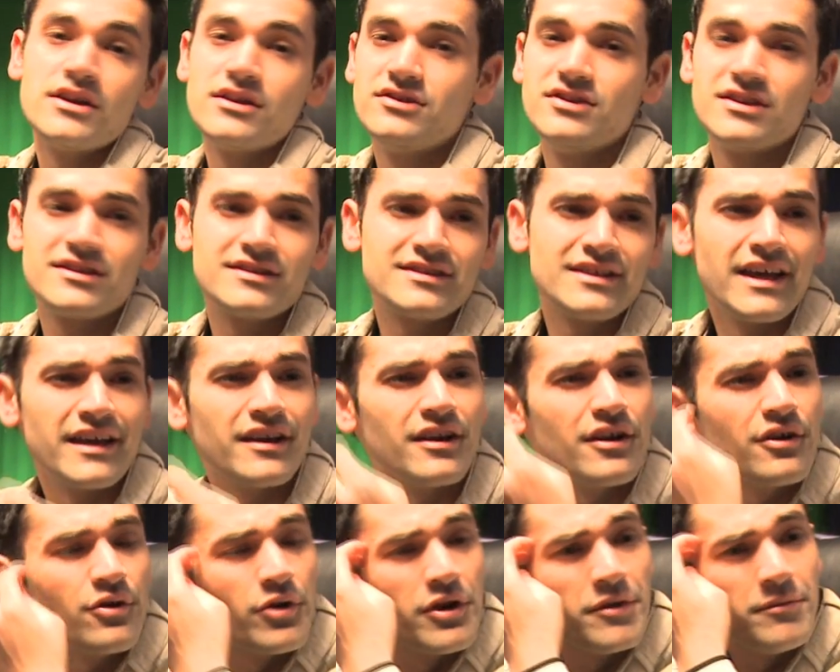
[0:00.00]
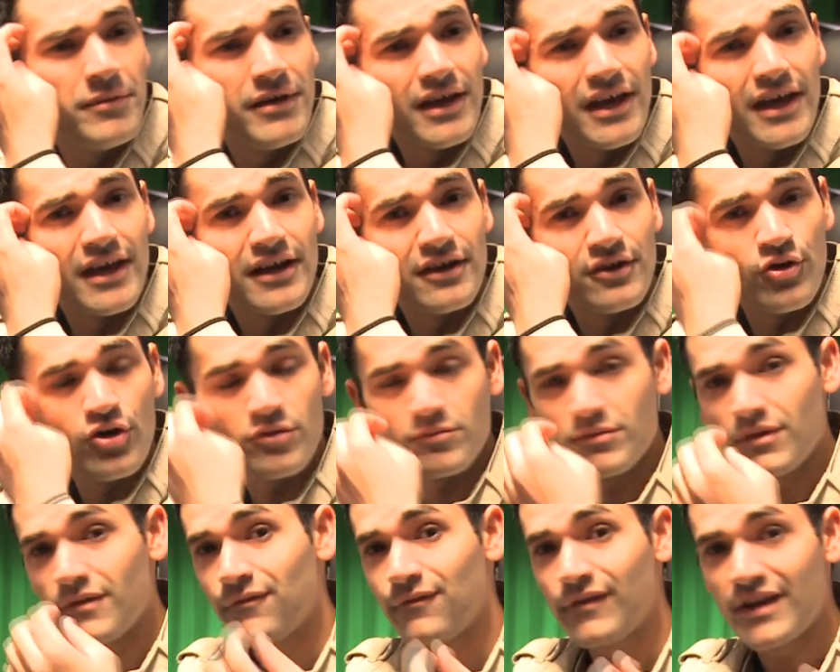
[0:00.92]
जस्ट लाइक like कोई भी एक
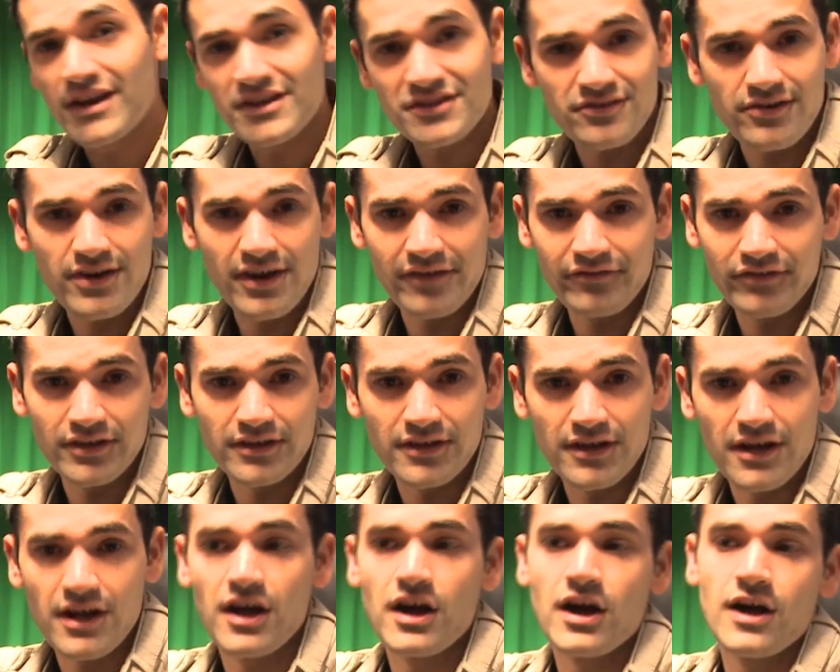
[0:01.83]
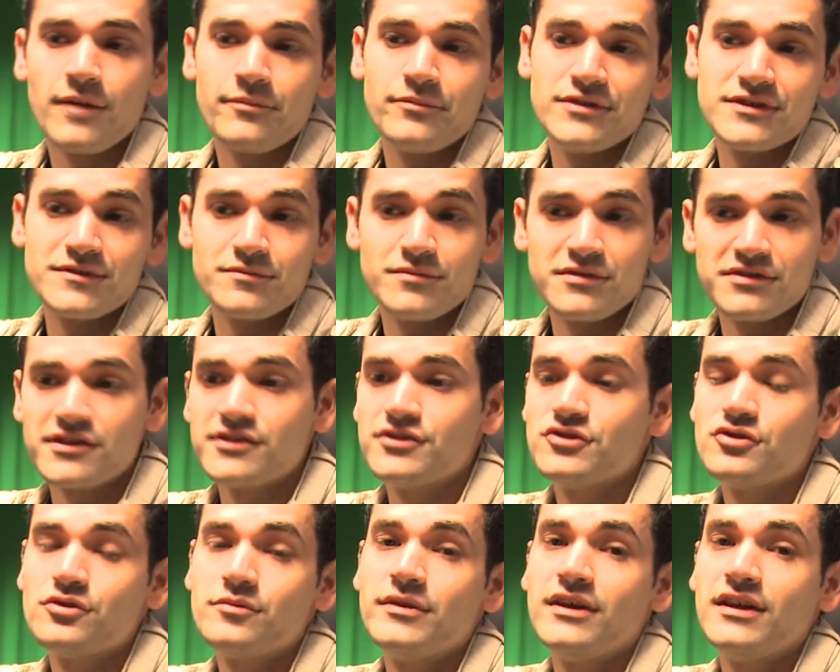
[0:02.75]
नॉर्मल फ्लैश ड्राइव की तरह आप इसमें से
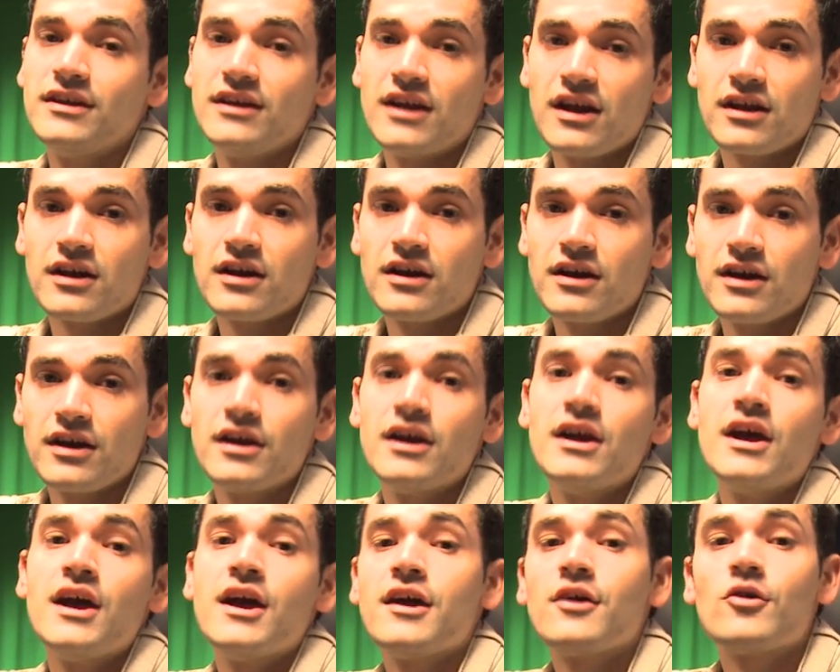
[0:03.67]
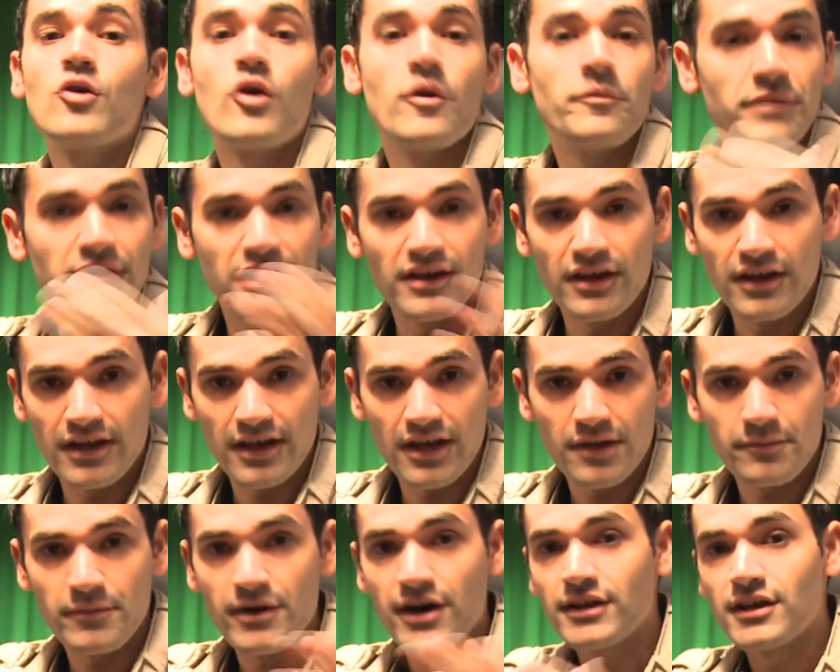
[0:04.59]
जो भी डाटा है कॉपी करने
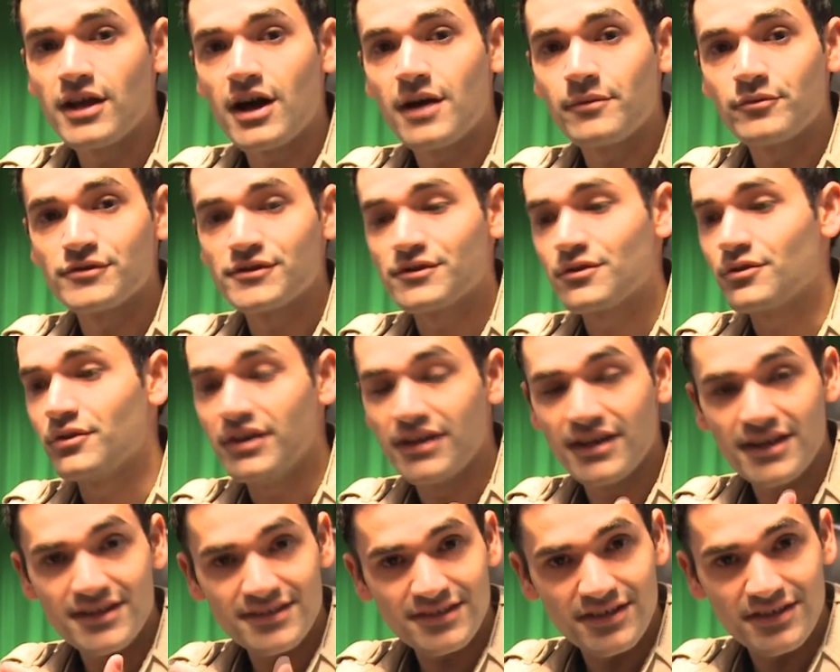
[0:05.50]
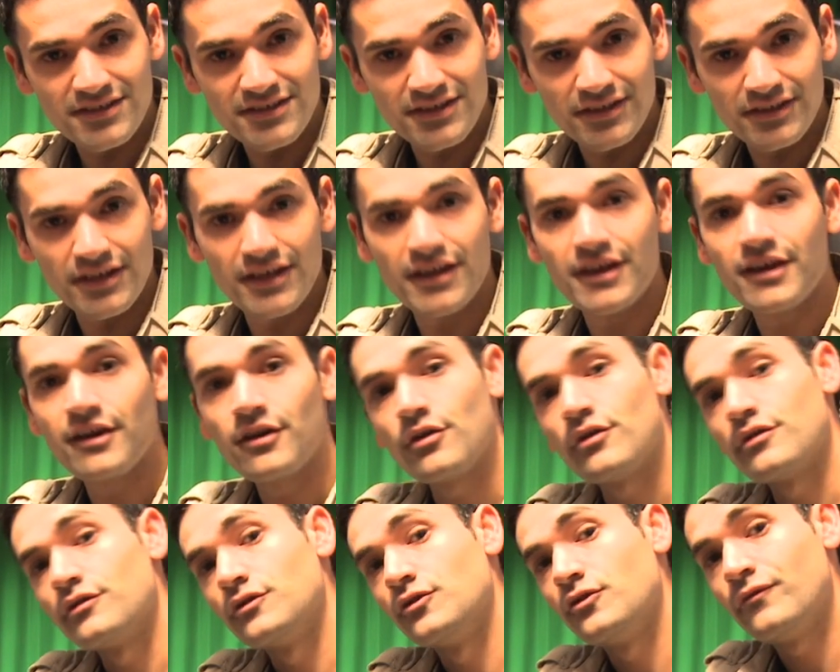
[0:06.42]
के बाद आप उसको इरेज कर सकते हैं
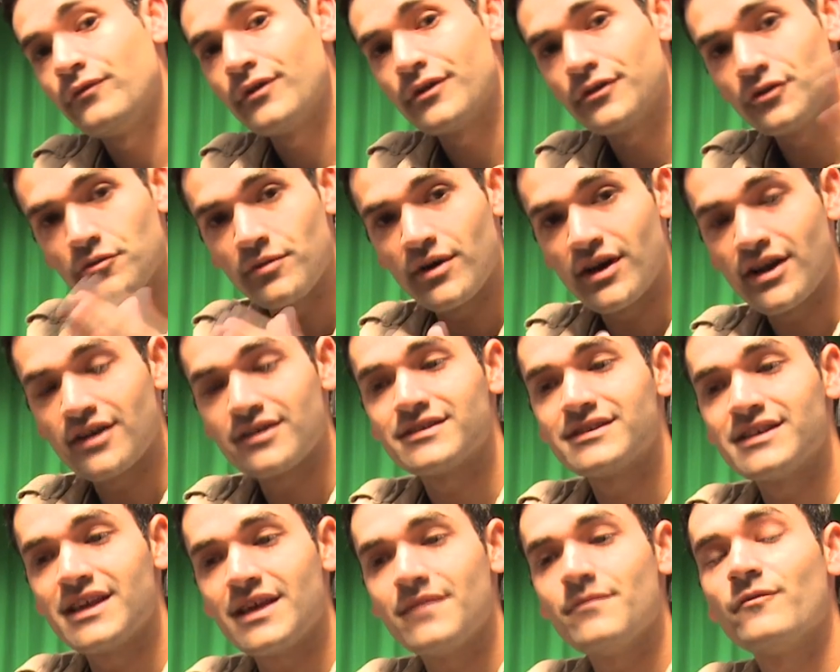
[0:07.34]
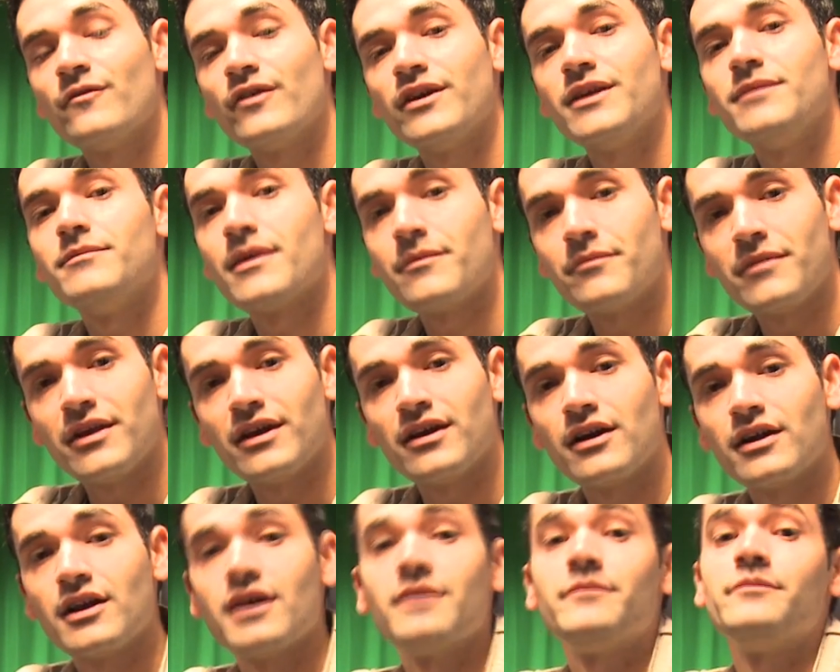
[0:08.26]
और फिर दोबारा सेम वही मेमोरी
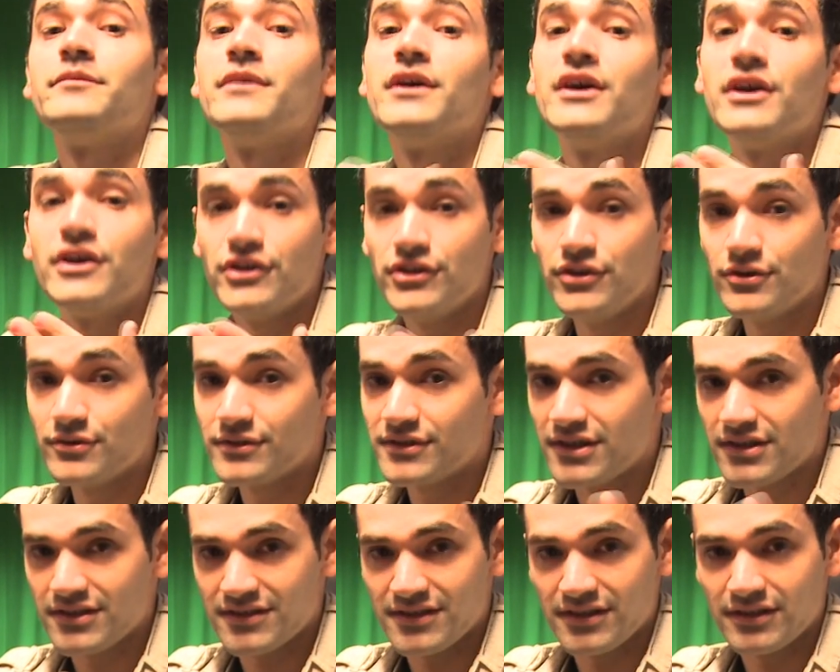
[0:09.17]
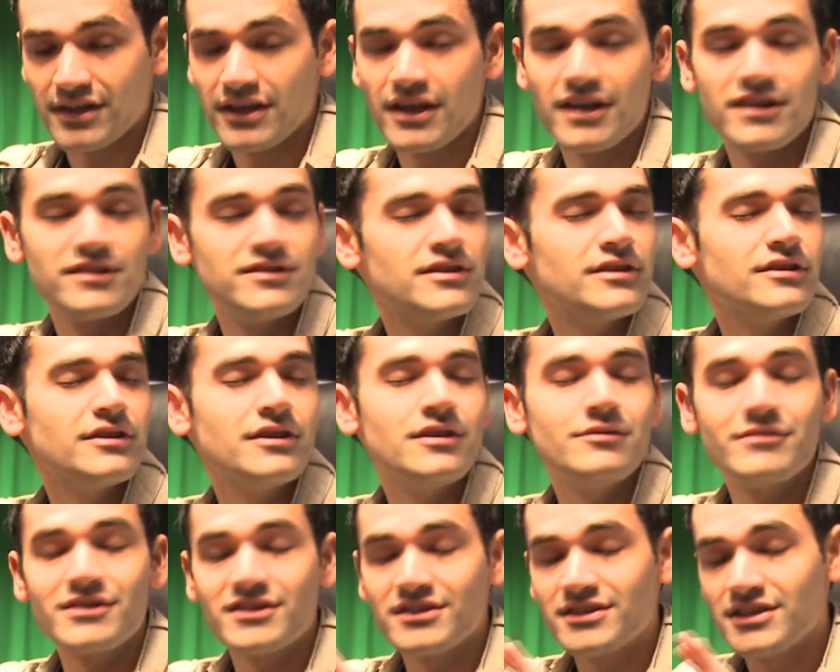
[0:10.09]
कार्ड आप यूज़ कर सकते हैं जितनी
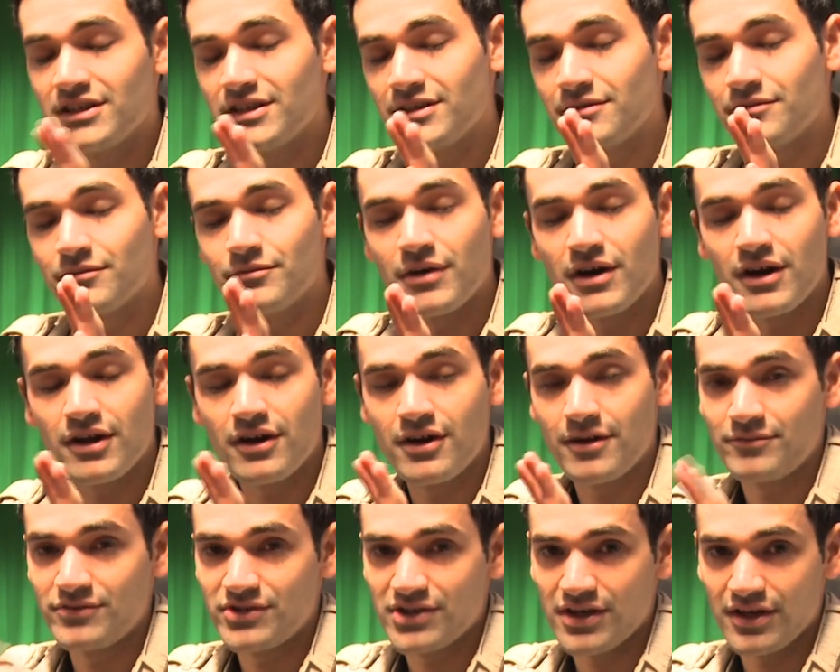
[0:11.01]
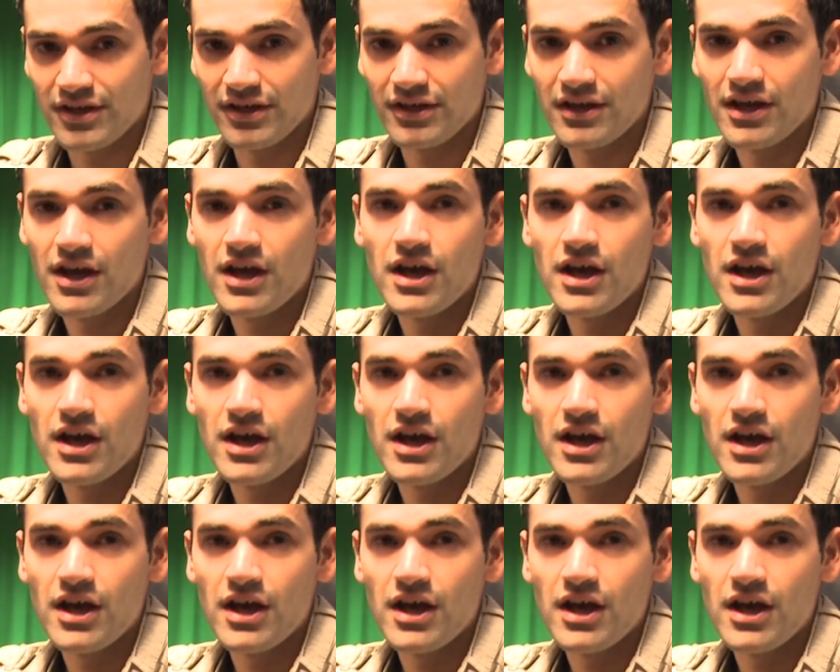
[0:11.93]
मर्जी बार आप चाहें